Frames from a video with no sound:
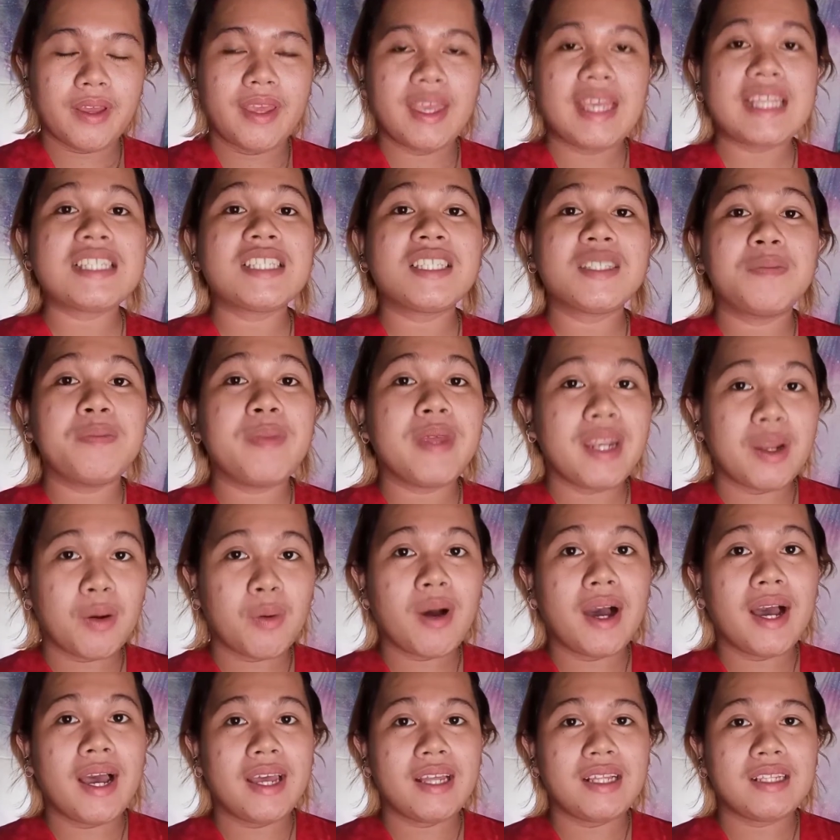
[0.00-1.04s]
It's been a
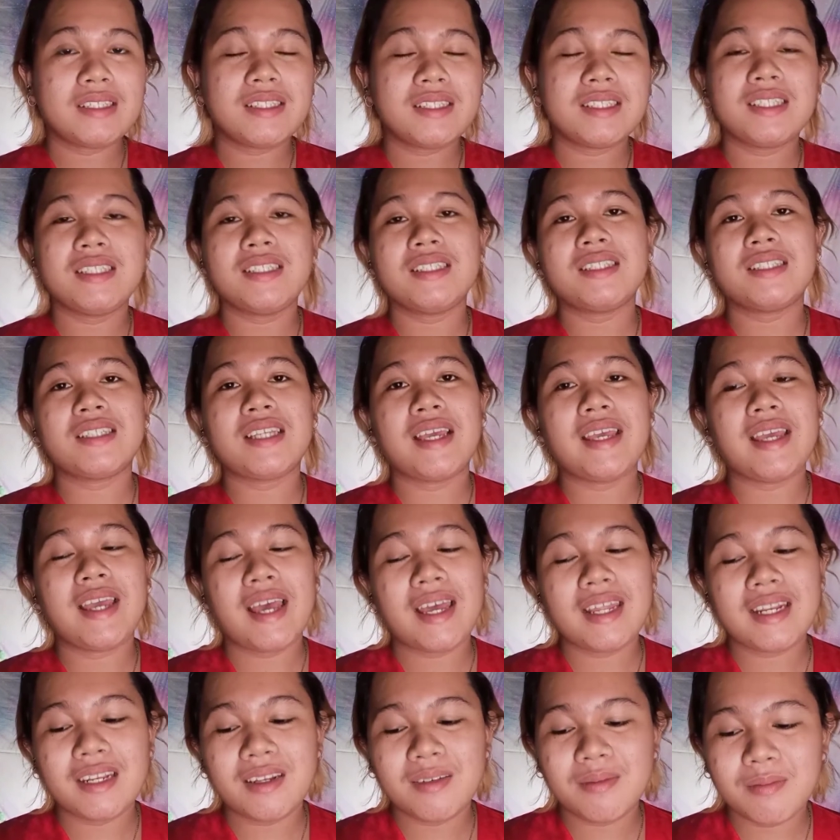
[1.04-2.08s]
while since I
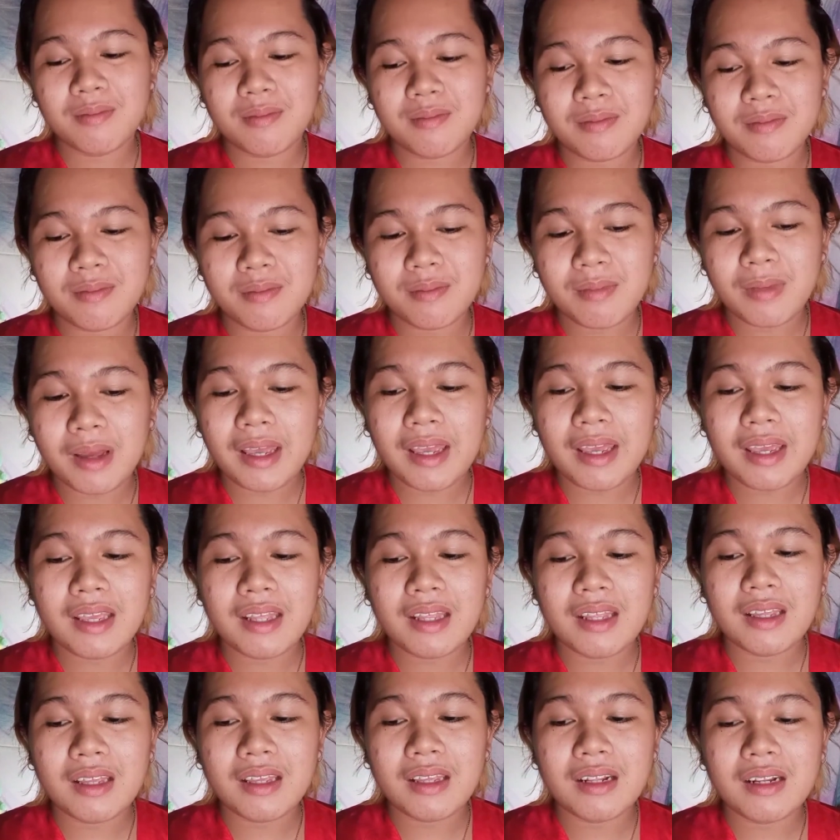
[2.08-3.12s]
had my
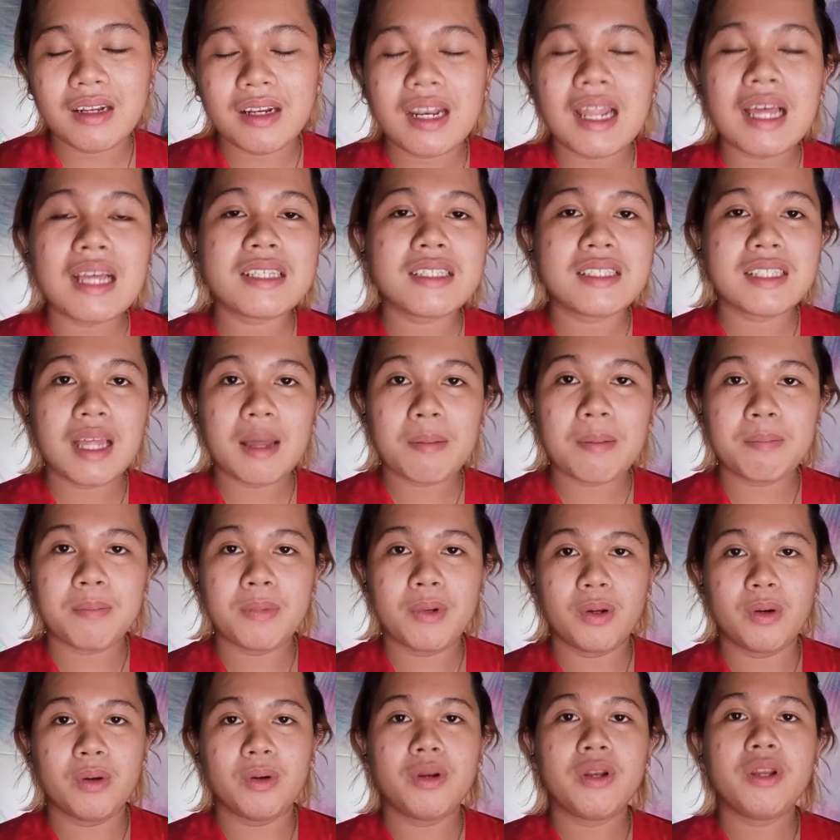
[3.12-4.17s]
last
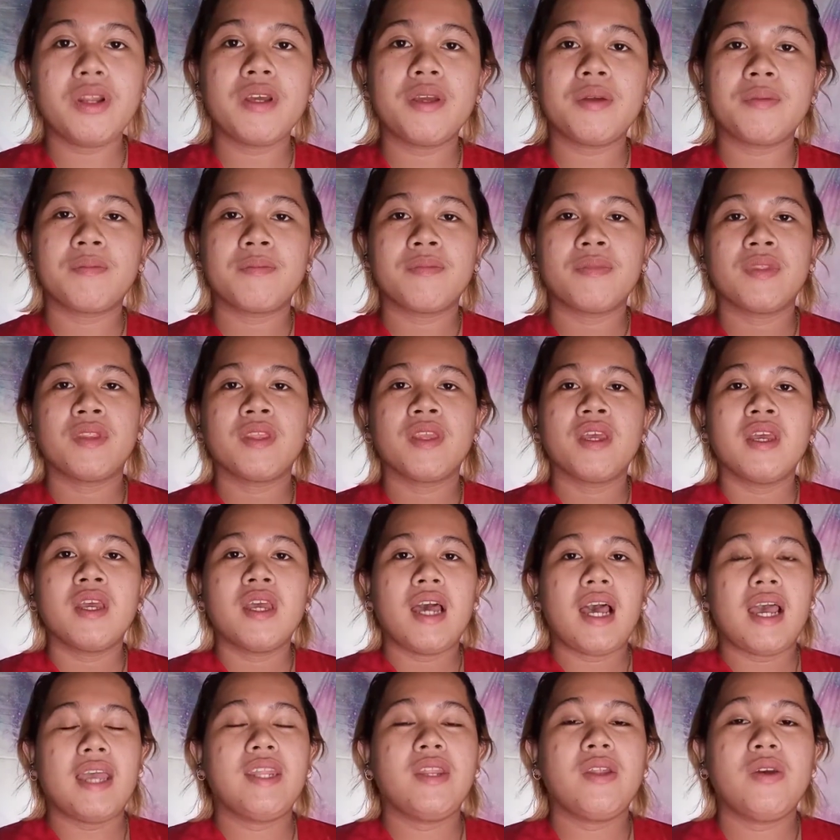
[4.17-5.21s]
upload.
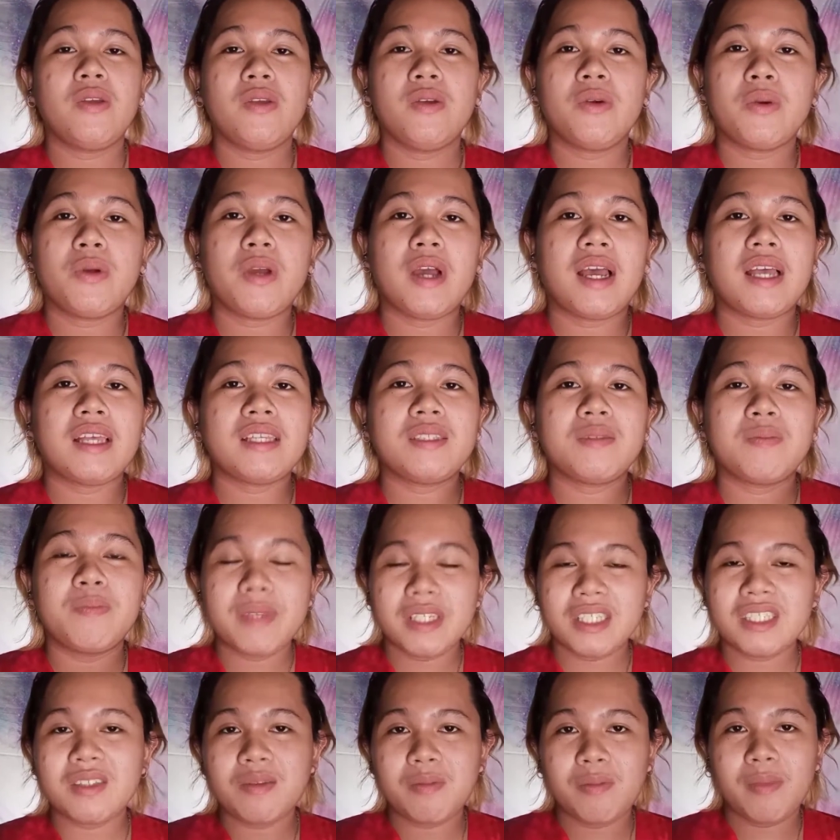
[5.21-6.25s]
I know you guys
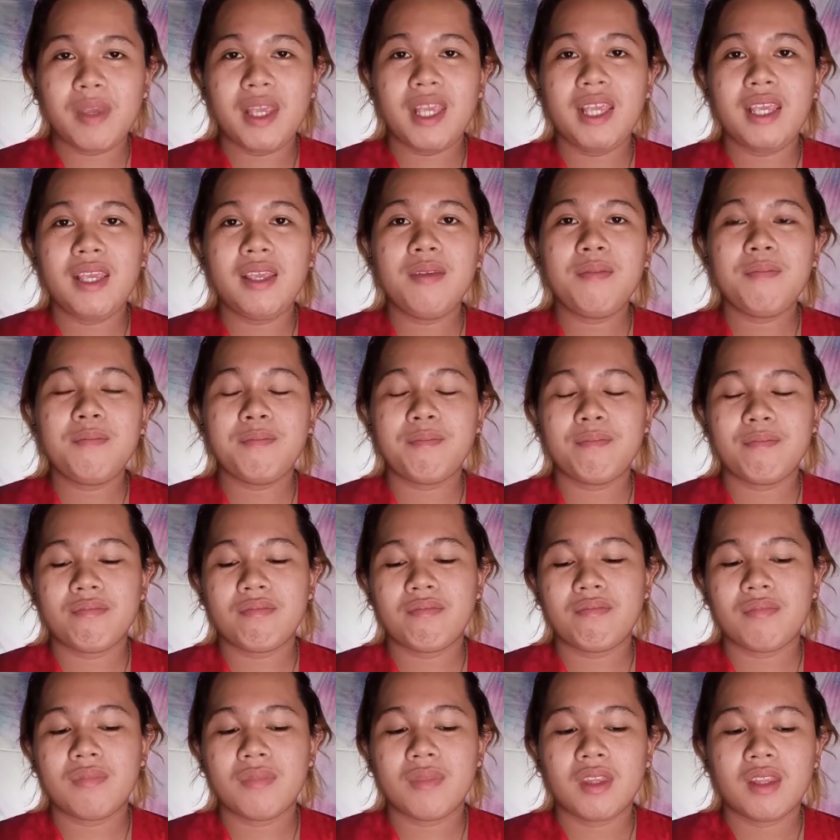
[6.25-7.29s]
missed me.
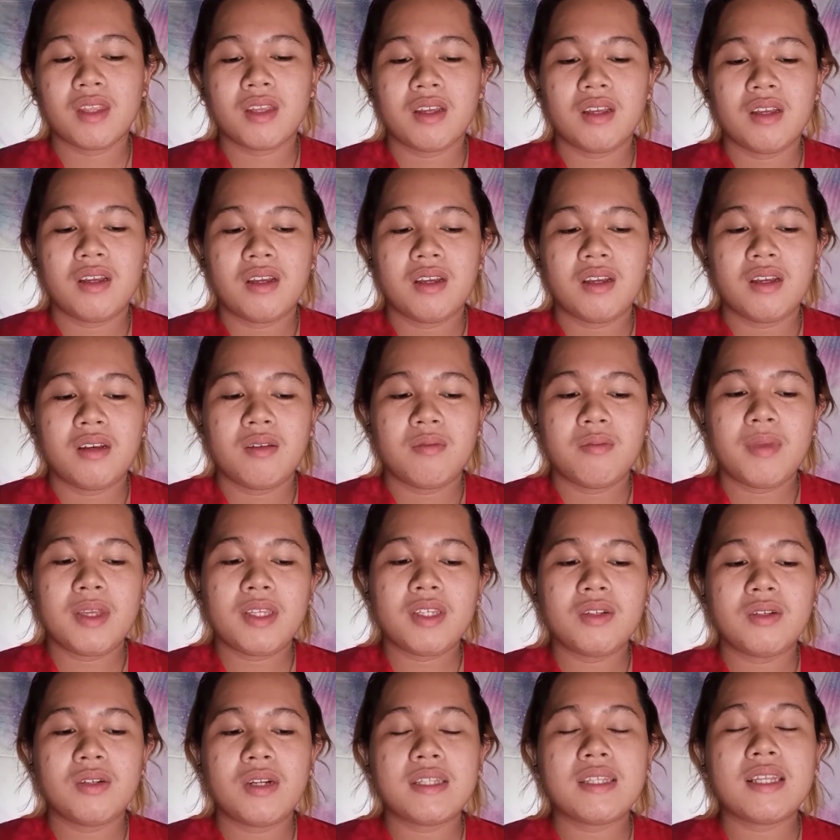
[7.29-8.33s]
Wow!
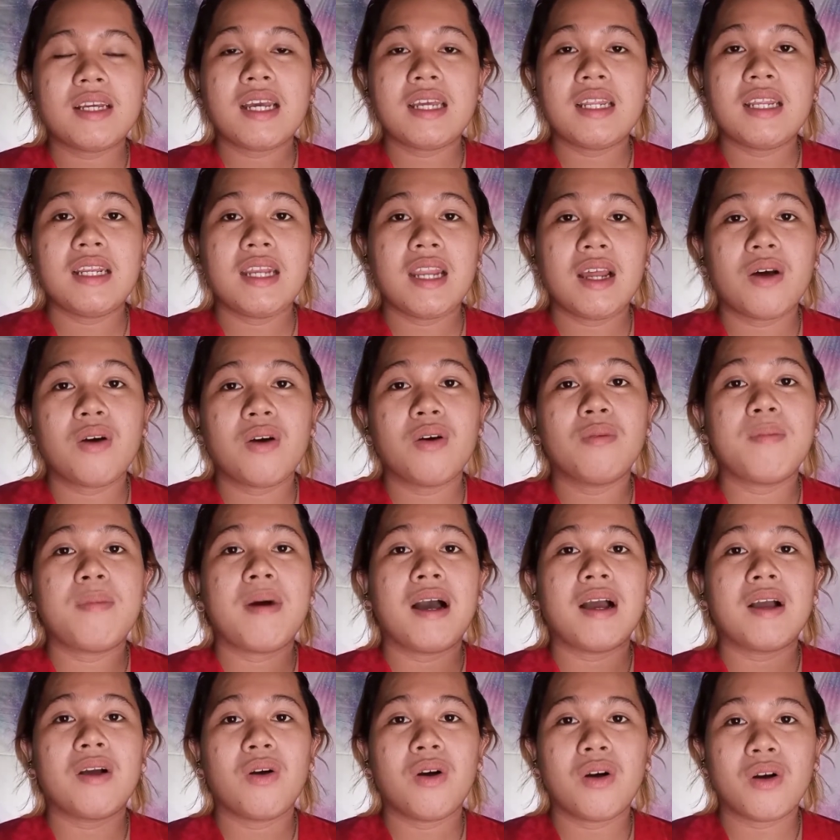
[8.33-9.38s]
Medyo natagalan ako
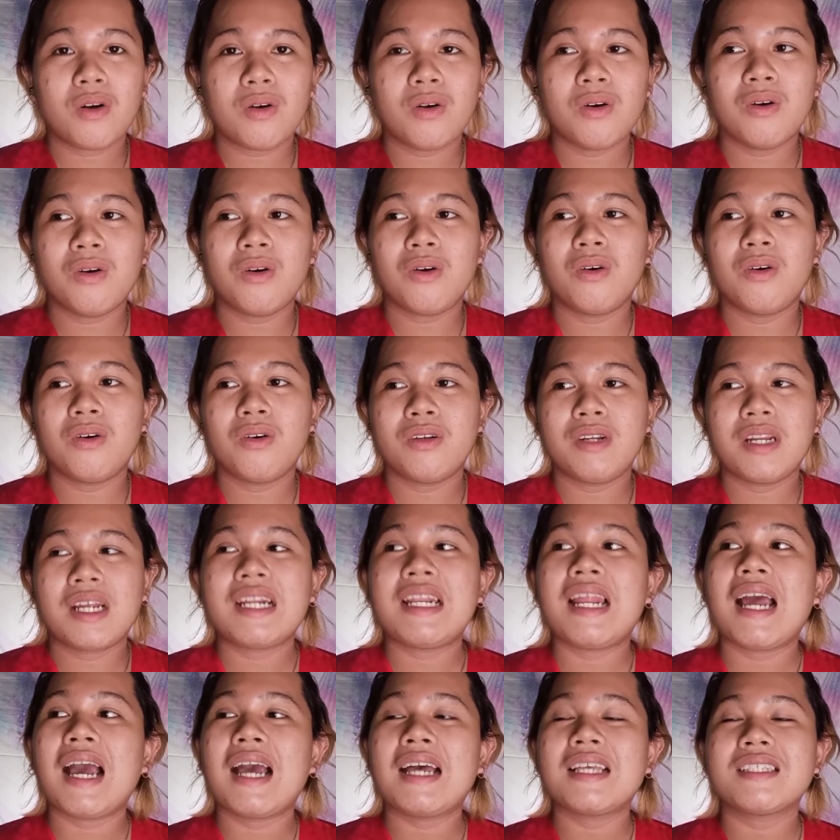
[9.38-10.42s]
bago ako
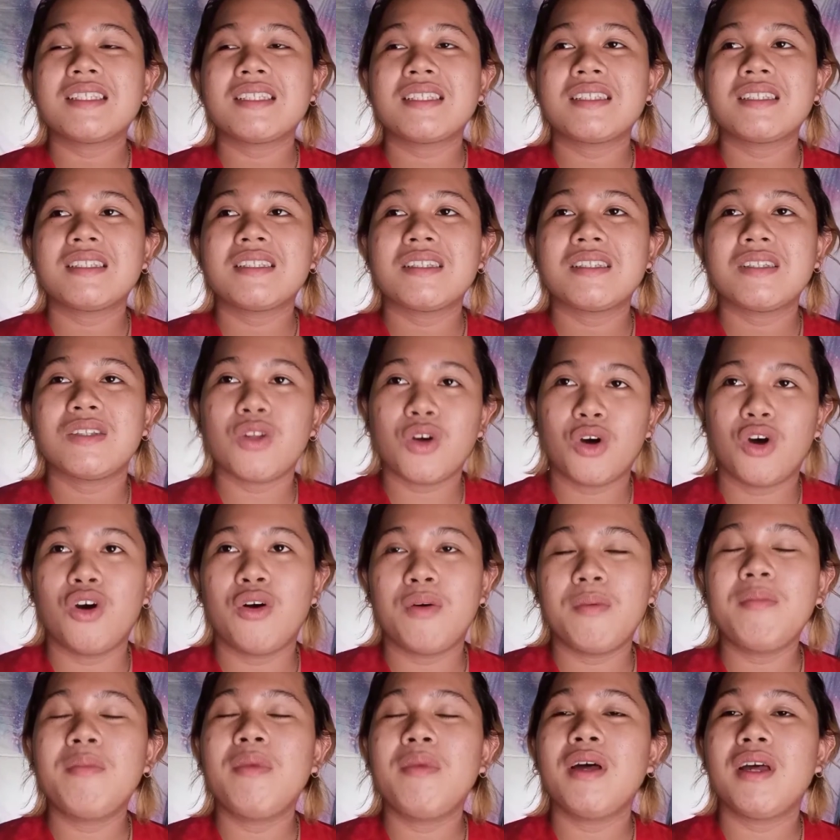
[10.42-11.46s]
naglakas
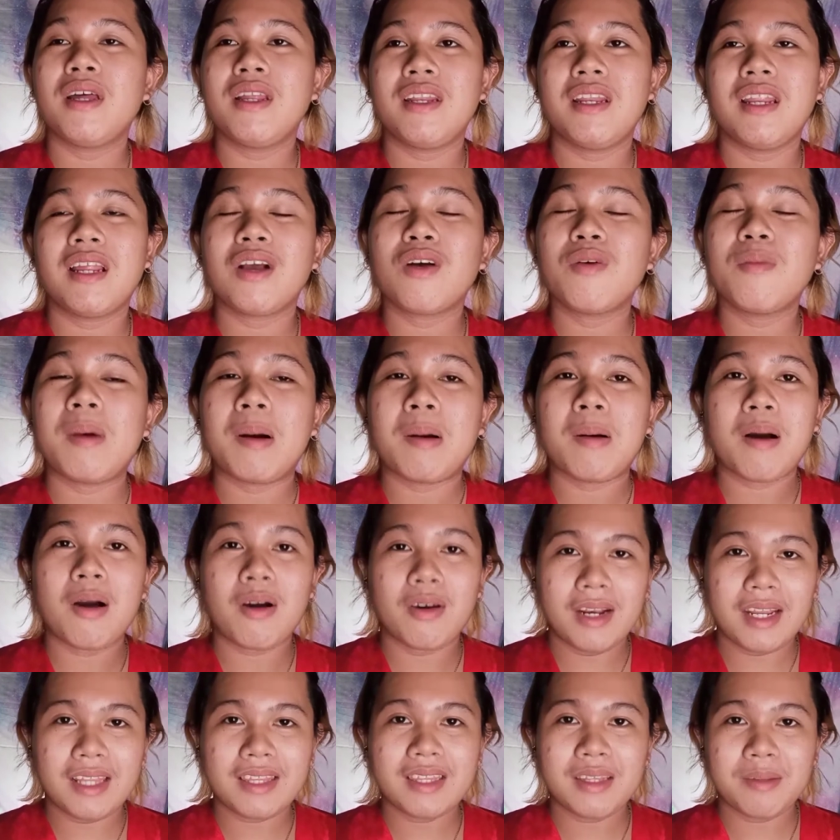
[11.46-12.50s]
loob na gumawa
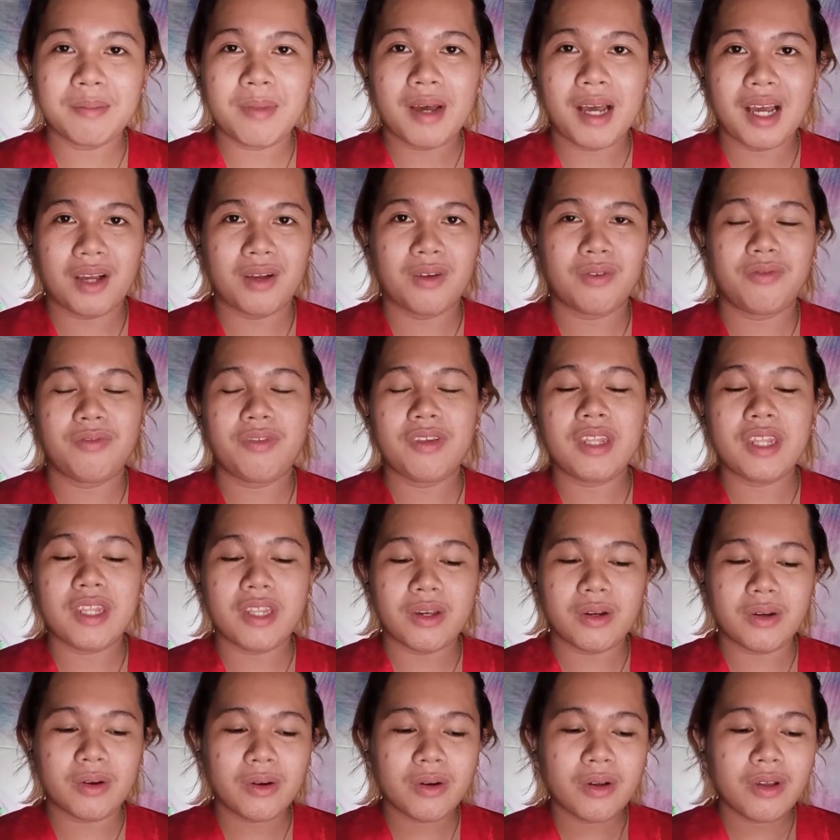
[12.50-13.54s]
ulit ng bagong
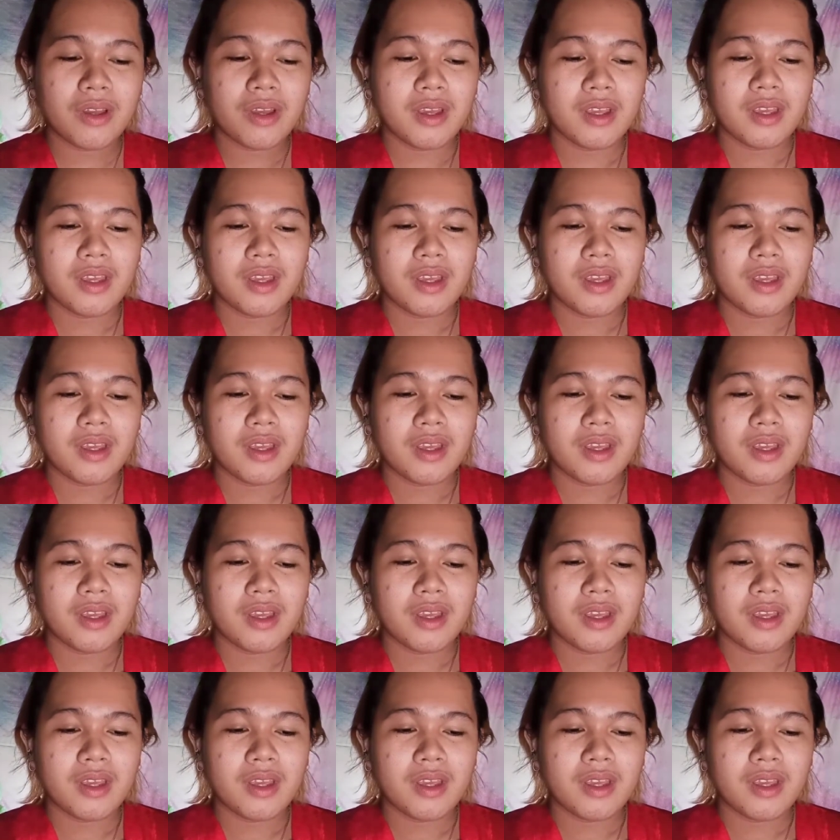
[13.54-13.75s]
video.